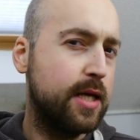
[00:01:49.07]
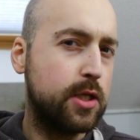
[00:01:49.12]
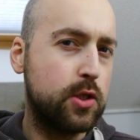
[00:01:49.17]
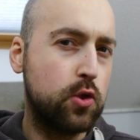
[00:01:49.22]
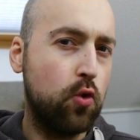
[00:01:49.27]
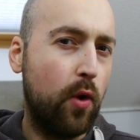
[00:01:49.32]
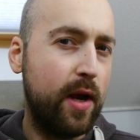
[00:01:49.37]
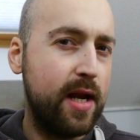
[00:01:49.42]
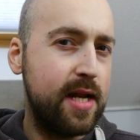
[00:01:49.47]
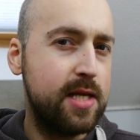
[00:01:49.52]

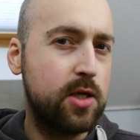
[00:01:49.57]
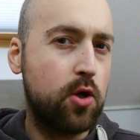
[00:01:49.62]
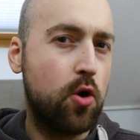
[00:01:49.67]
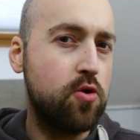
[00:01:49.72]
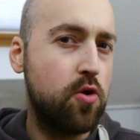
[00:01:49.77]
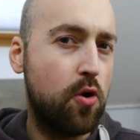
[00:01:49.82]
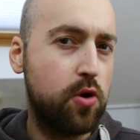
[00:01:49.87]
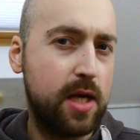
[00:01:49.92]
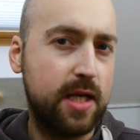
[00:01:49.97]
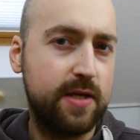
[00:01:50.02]
So ähnlich
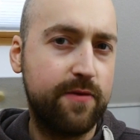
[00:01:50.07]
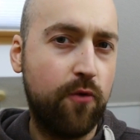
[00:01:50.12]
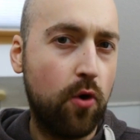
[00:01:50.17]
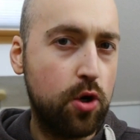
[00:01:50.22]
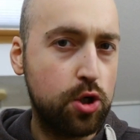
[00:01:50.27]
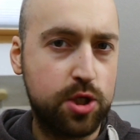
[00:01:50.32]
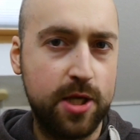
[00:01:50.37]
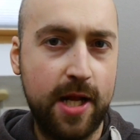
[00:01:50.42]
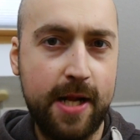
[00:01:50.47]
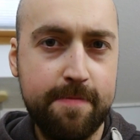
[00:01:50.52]
könnt ihr euch das
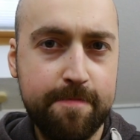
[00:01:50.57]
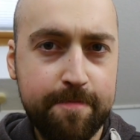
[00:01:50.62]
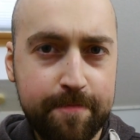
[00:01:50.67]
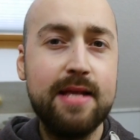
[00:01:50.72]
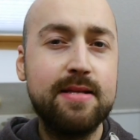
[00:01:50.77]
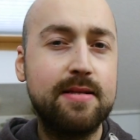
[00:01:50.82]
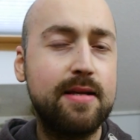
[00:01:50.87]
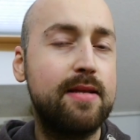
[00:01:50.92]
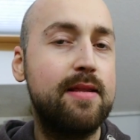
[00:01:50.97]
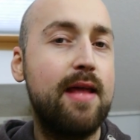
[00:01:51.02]
vorstellen.
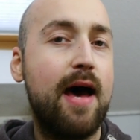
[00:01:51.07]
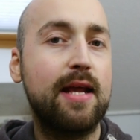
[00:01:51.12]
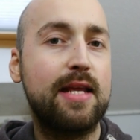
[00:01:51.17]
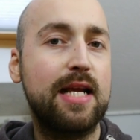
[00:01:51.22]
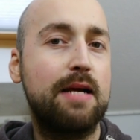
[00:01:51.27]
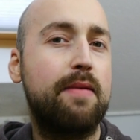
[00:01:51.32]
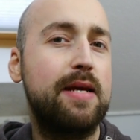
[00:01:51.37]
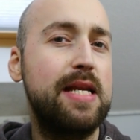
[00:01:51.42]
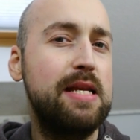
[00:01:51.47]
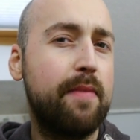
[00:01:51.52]
Einziger
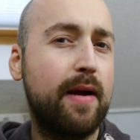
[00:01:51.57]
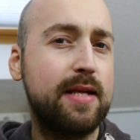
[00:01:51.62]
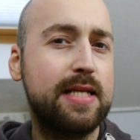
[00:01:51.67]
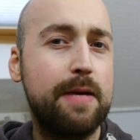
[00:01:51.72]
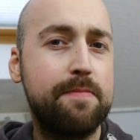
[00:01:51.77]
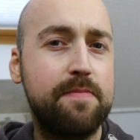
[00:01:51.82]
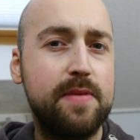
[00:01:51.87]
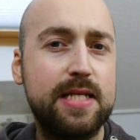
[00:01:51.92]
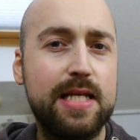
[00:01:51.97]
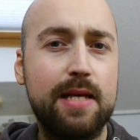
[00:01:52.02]
Nachteil bei dem
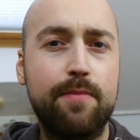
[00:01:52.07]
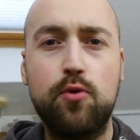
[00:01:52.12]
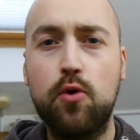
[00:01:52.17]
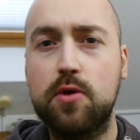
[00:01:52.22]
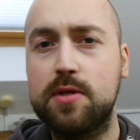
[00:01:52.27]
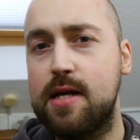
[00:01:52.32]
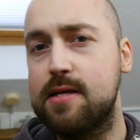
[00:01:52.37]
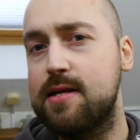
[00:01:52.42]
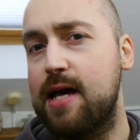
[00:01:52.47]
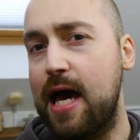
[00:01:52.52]
Rezept ist, ihr
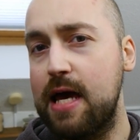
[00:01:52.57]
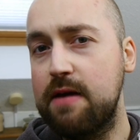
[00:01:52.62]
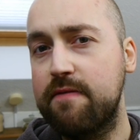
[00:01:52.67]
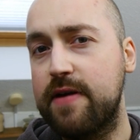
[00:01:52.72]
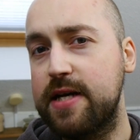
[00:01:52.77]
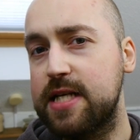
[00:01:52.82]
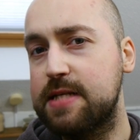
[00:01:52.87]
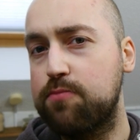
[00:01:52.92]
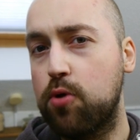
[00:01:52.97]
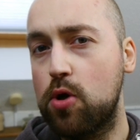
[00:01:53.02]
benutzt halt
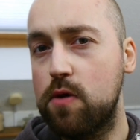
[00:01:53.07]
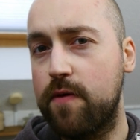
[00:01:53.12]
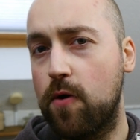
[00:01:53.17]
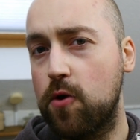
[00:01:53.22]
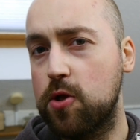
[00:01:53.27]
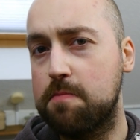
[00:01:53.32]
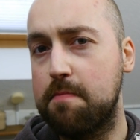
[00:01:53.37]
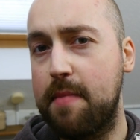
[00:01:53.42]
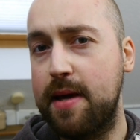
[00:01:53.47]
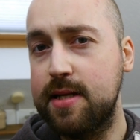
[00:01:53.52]
Eiweißpulver
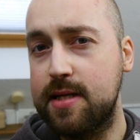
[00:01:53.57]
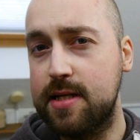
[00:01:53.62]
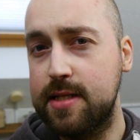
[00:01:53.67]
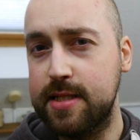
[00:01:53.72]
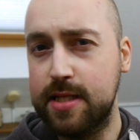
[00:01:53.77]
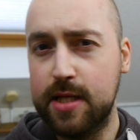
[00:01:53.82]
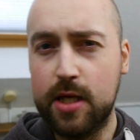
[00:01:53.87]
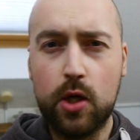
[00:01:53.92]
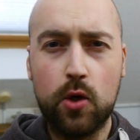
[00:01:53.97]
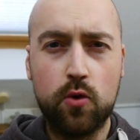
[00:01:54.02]
und
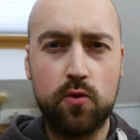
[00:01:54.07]
Mandeln.